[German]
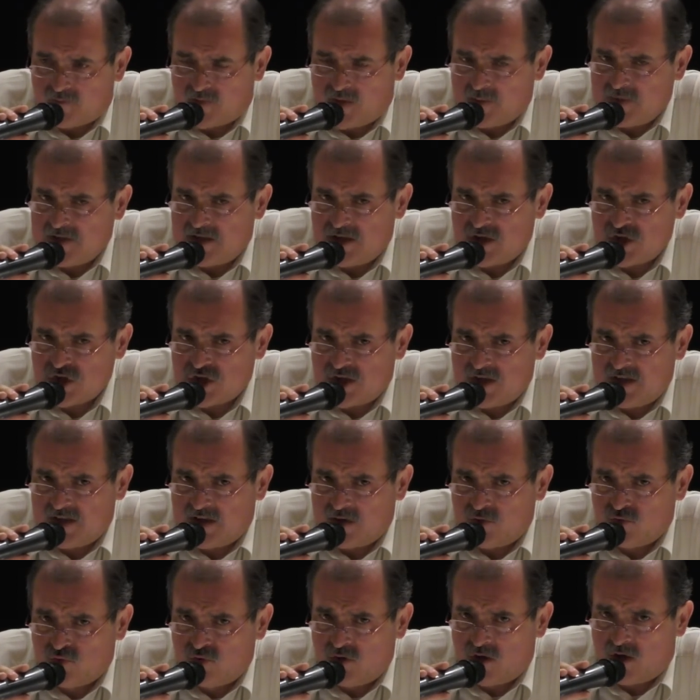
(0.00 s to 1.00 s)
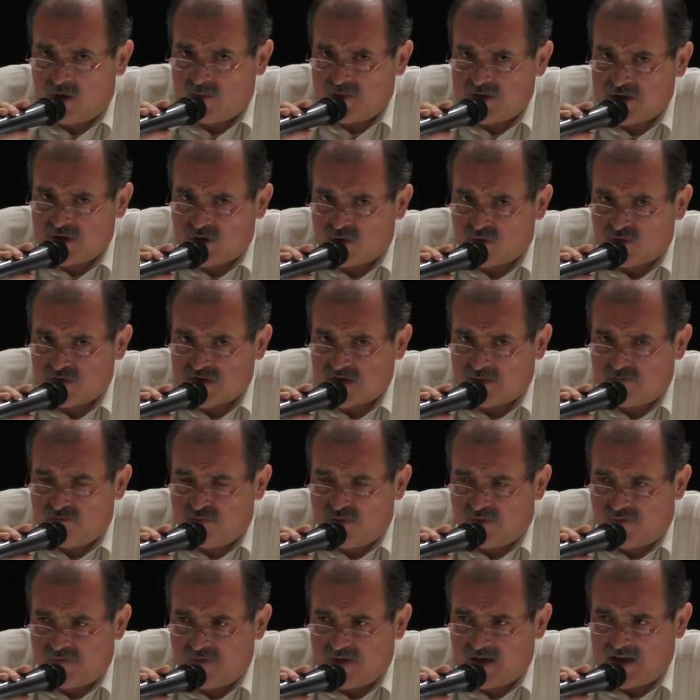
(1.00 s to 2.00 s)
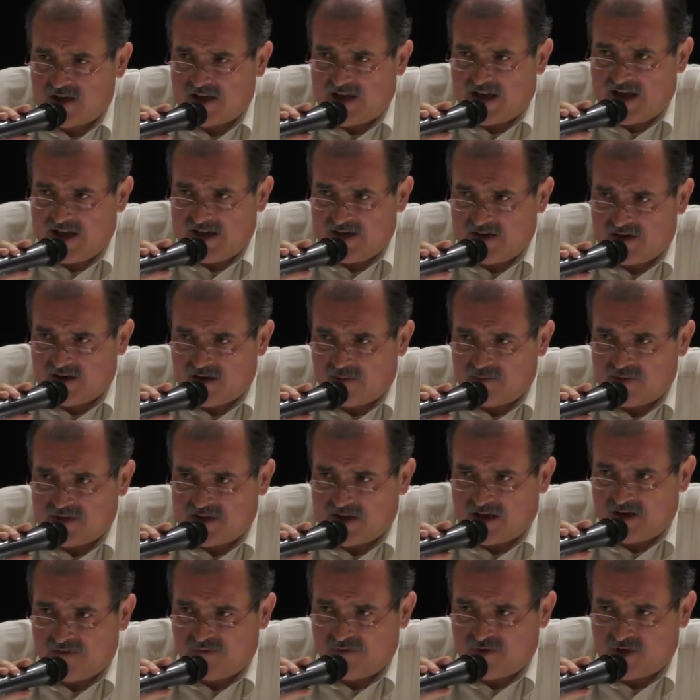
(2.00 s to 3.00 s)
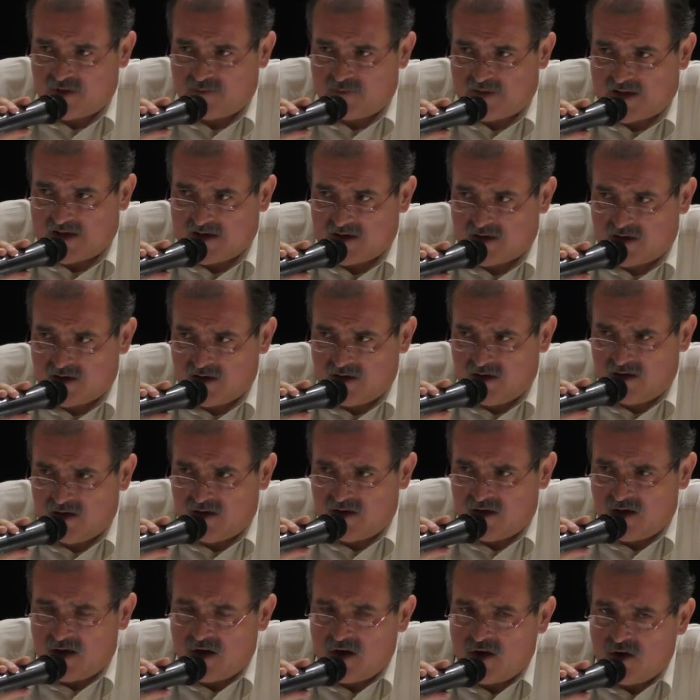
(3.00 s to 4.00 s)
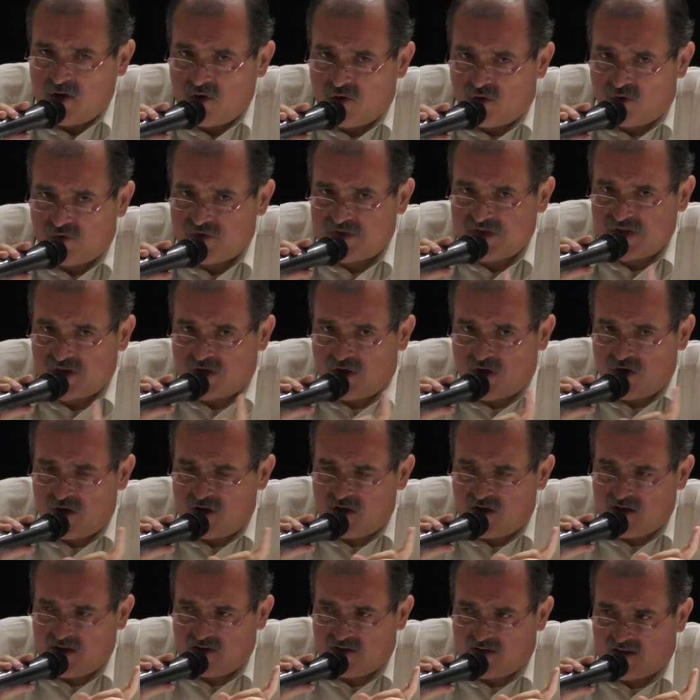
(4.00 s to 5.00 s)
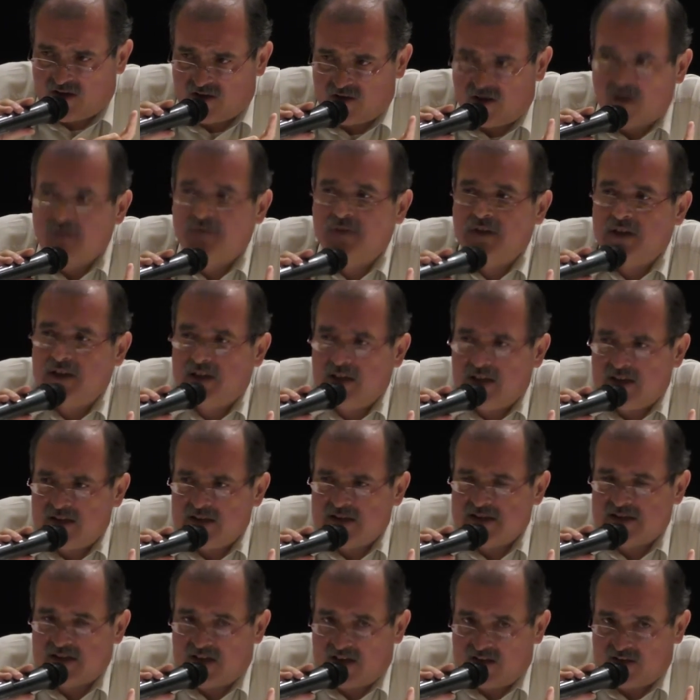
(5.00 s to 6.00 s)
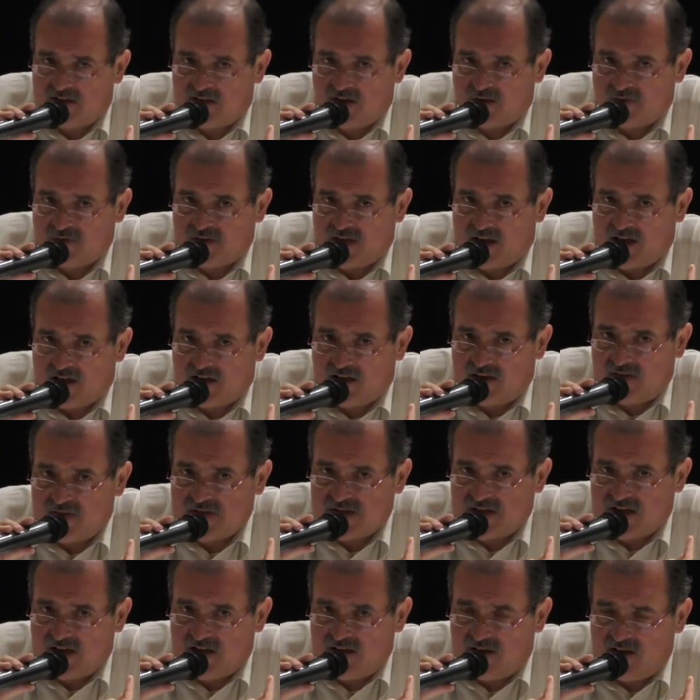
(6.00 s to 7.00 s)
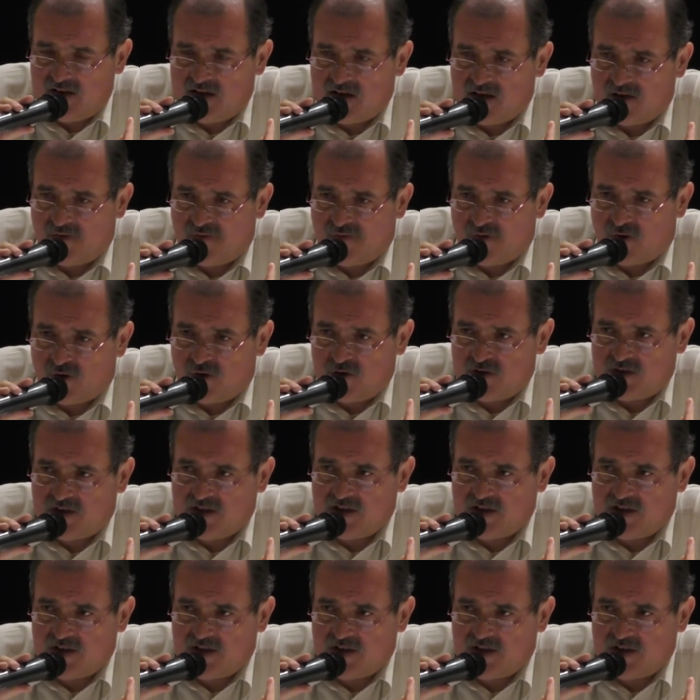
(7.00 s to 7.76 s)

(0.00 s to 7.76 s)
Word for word: Damit entsteht ein unglaublich großer Puffer an Eigenkapital für die Banken und sie können dann auf der Gegenseite, auf der Aktivseite, ihre faulen